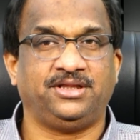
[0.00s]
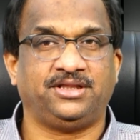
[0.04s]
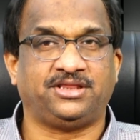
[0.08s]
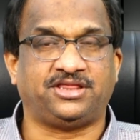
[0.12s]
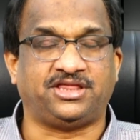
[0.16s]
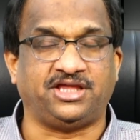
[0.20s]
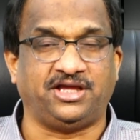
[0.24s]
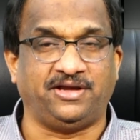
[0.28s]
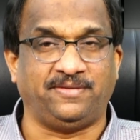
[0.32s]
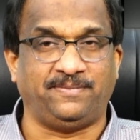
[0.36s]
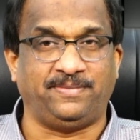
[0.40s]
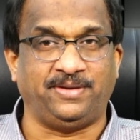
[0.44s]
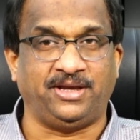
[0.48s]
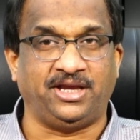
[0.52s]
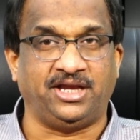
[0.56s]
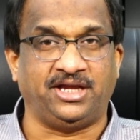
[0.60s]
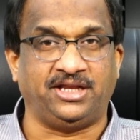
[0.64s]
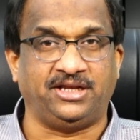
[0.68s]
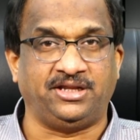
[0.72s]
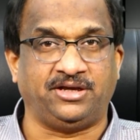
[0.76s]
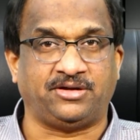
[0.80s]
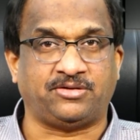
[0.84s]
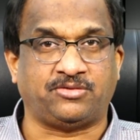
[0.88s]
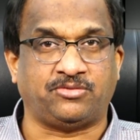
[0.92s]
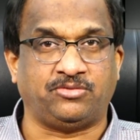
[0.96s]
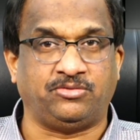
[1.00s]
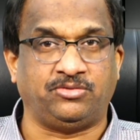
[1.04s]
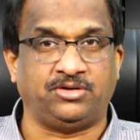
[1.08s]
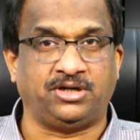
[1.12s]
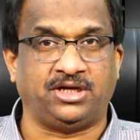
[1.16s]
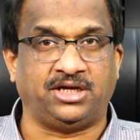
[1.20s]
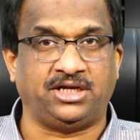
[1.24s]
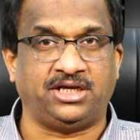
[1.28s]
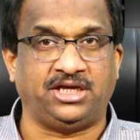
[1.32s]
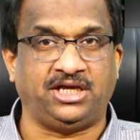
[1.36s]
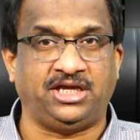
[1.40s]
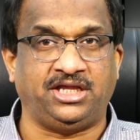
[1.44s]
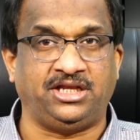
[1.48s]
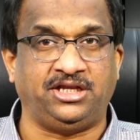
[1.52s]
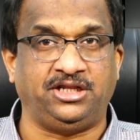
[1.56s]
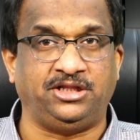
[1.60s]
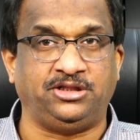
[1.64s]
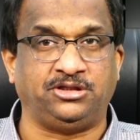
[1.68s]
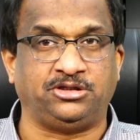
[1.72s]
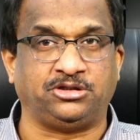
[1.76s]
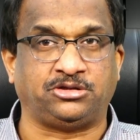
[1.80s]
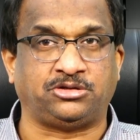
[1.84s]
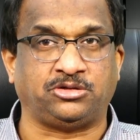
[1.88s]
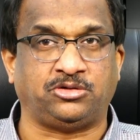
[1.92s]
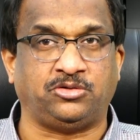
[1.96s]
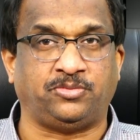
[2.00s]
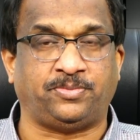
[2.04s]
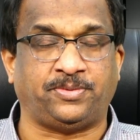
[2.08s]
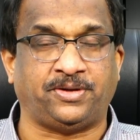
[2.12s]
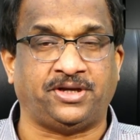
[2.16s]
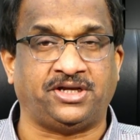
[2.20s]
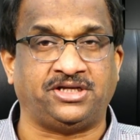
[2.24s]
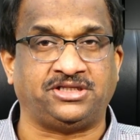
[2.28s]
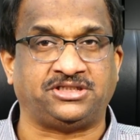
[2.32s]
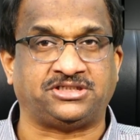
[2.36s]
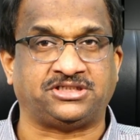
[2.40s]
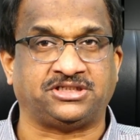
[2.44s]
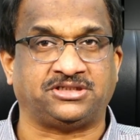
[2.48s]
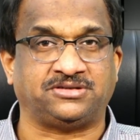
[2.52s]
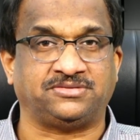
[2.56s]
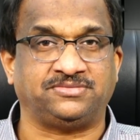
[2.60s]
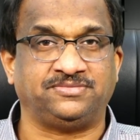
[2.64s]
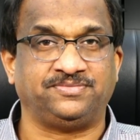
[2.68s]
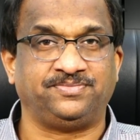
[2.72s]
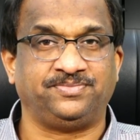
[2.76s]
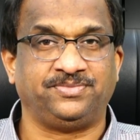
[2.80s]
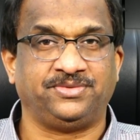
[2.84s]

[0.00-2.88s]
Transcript: సిబిఐని కూడా ఈ నిందితులు ఉపయోగించారు